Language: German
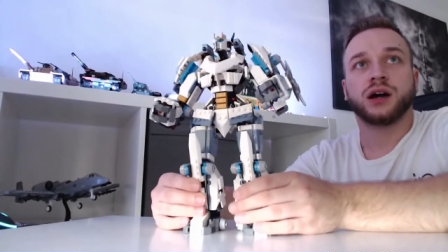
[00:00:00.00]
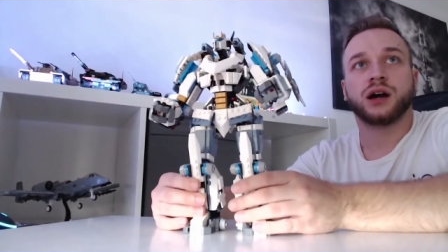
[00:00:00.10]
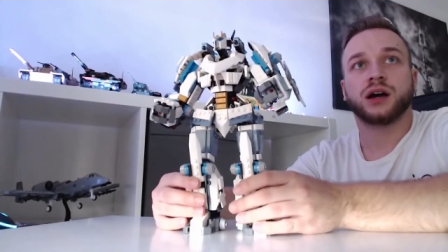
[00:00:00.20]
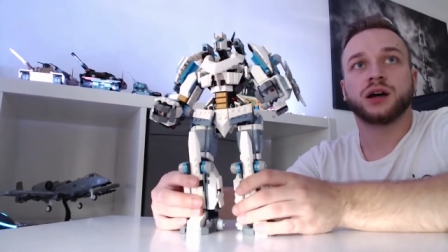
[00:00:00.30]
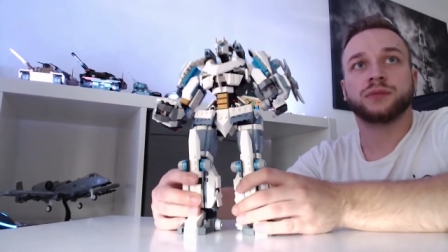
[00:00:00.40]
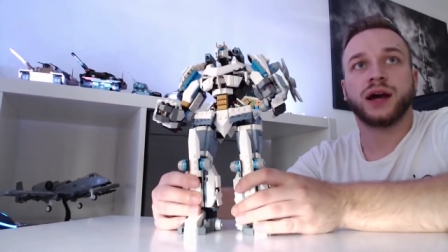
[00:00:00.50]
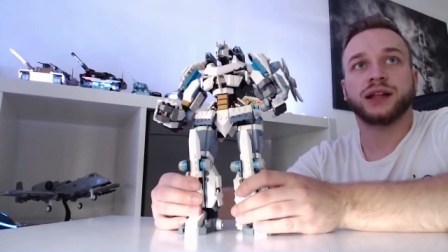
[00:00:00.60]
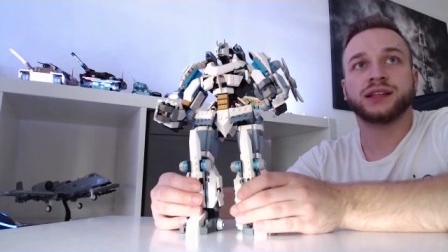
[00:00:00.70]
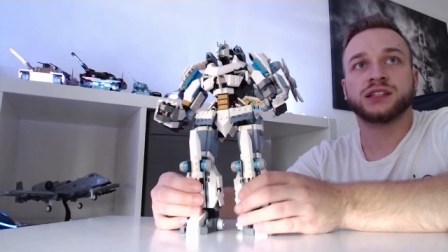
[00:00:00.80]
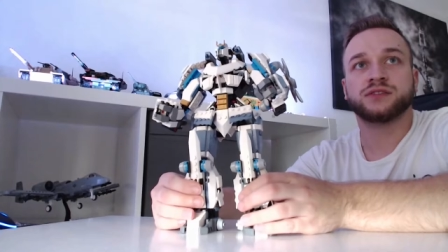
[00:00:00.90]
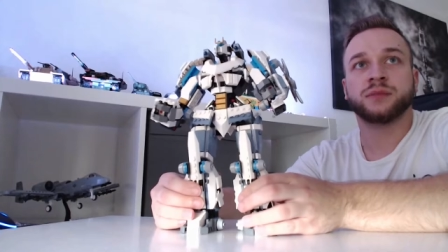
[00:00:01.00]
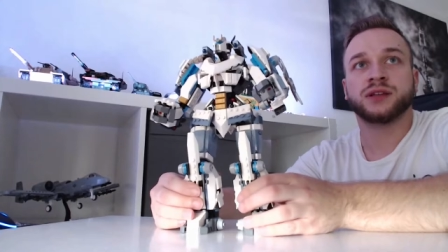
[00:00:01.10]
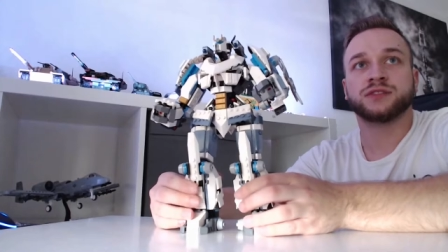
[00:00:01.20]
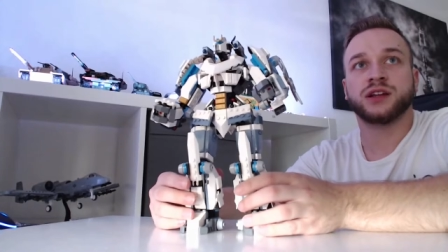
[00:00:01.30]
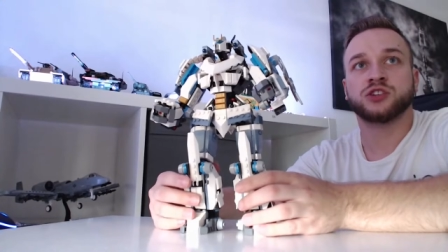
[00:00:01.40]
Ähm, allerdings, wenn man
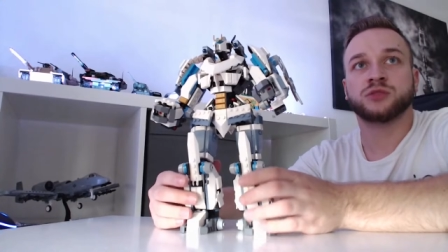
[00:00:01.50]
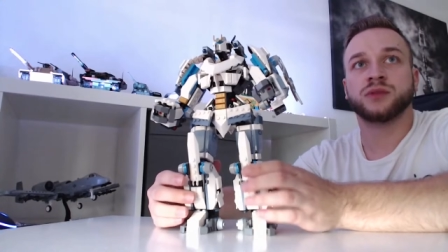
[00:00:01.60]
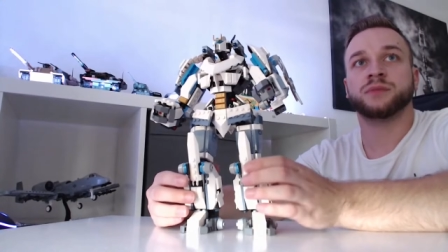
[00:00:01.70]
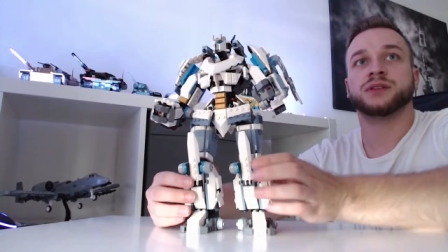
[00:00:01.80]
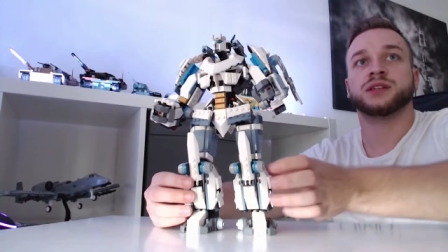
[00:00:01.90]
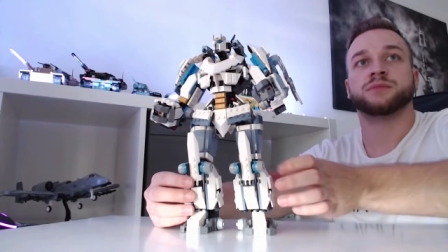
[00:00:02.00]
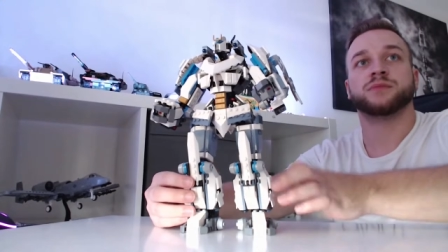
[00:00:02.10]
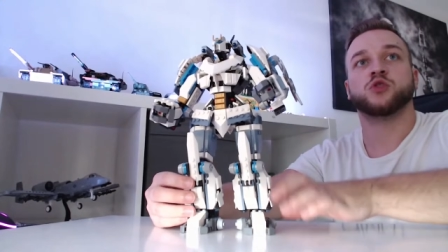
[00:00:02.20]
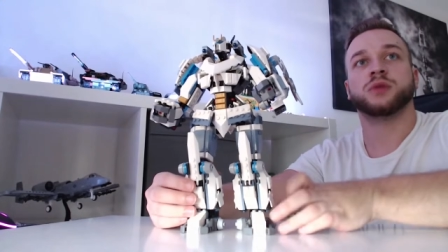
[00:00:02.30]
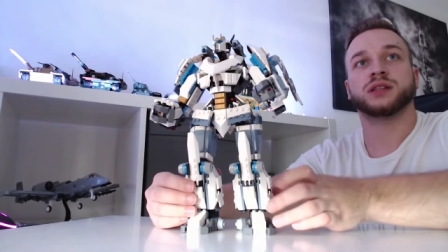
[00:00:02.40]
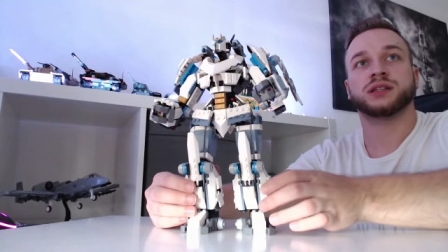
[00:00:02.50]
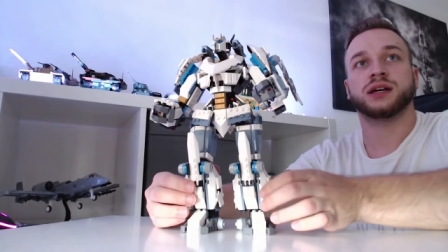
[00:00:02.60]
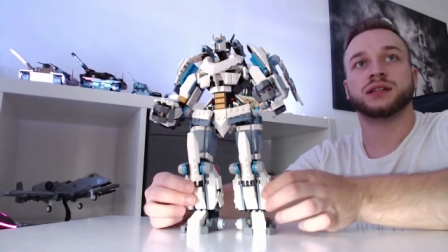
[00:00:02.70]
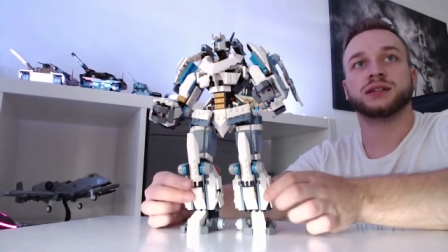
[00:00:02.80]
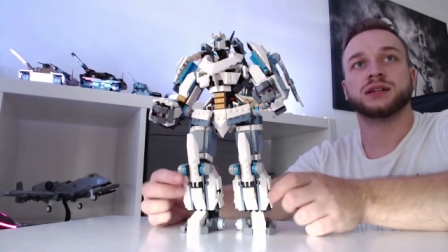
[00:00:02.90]
es vielleicht schon mal ein bisschen beobachtet
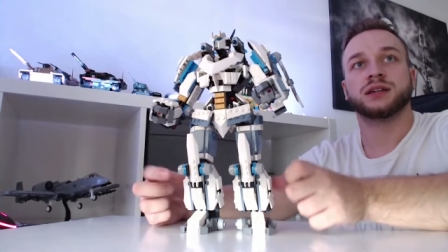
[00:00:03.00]
hat,